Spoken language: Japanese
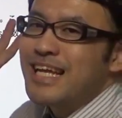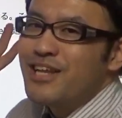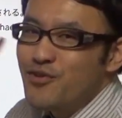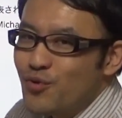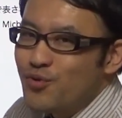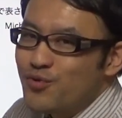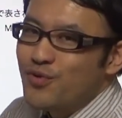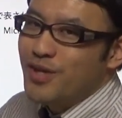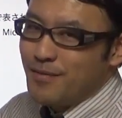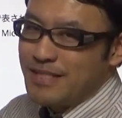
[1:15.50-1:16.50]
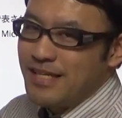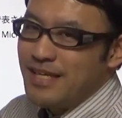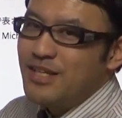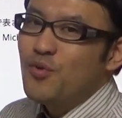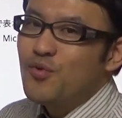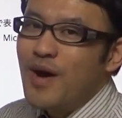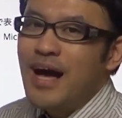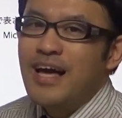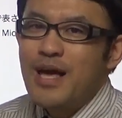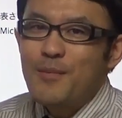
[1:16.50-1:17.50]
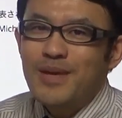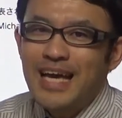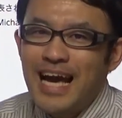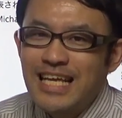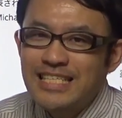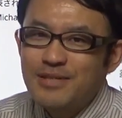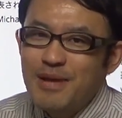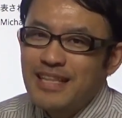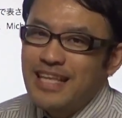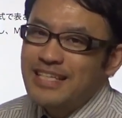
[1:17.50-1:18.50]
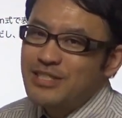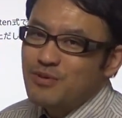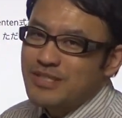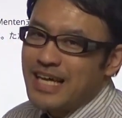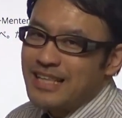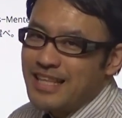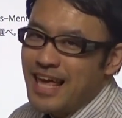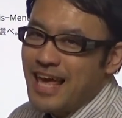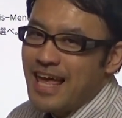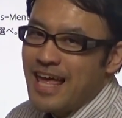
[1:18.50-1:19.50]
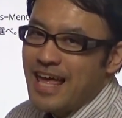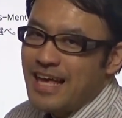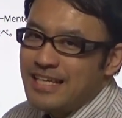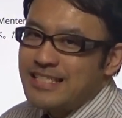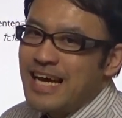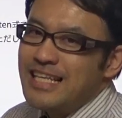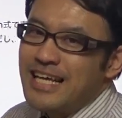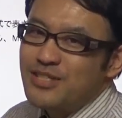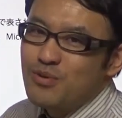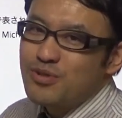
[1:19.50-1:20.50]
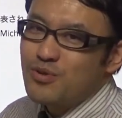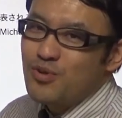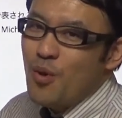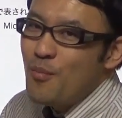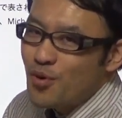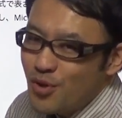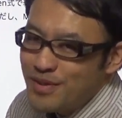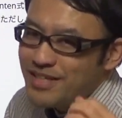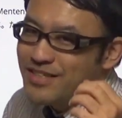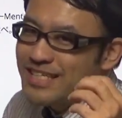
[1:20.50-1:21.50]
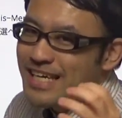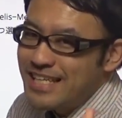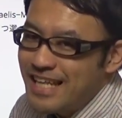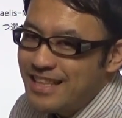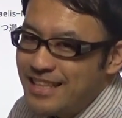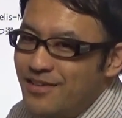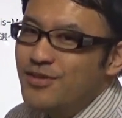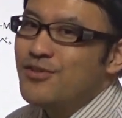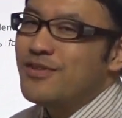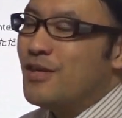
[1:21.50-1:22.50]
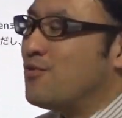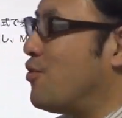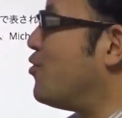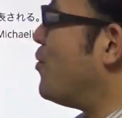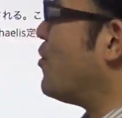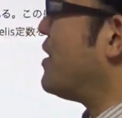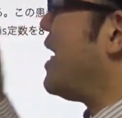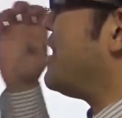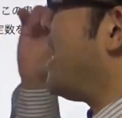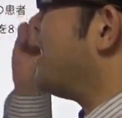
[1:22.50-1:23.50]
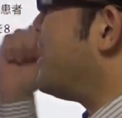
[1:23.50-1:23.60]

されるよって言ってくれてます。ってことは、見返りスメンテン式を使って、最大消費速度求めてくださいねっていうふうに言ってるという問題な